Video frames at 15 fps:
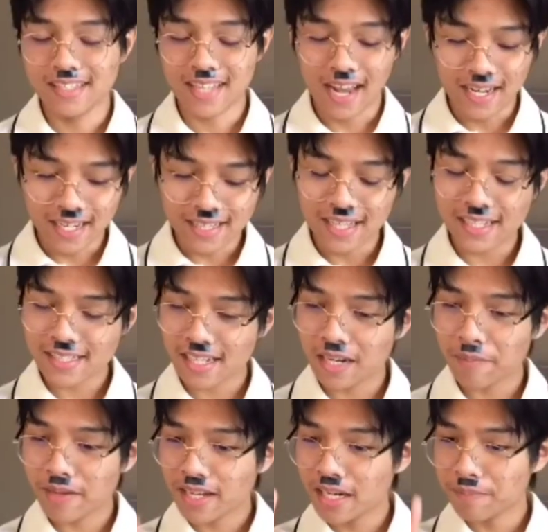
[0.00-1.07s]
Dahil hindi kita
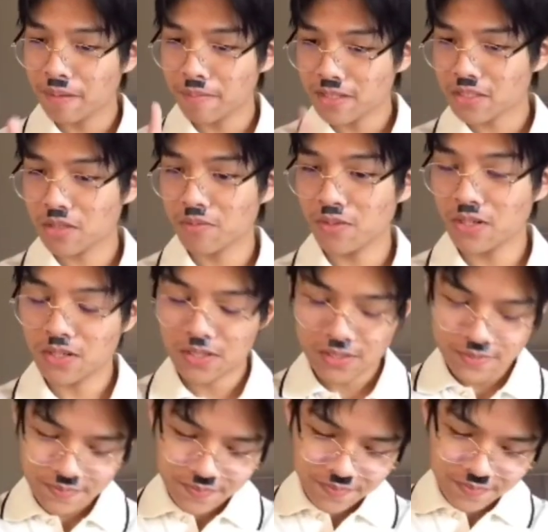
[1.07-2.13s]
nabigyan ng pamasko mo
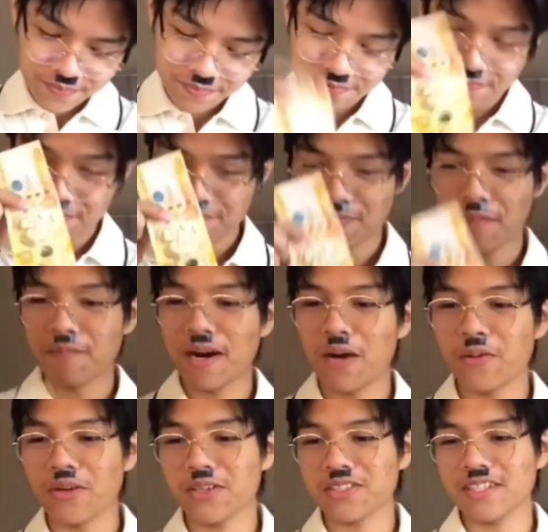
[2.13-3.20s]
noon,
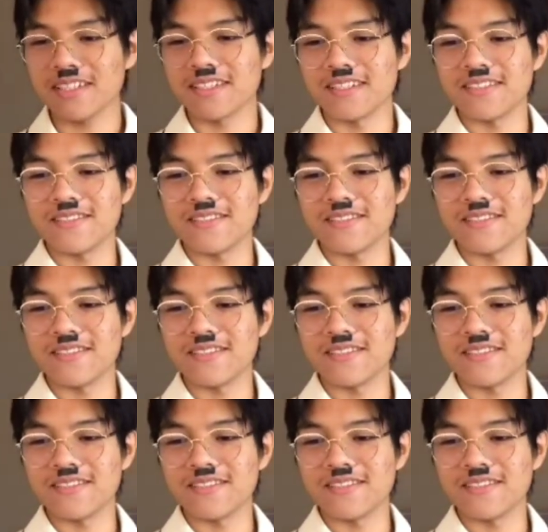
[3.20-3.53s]
pambawi ko sa'yo.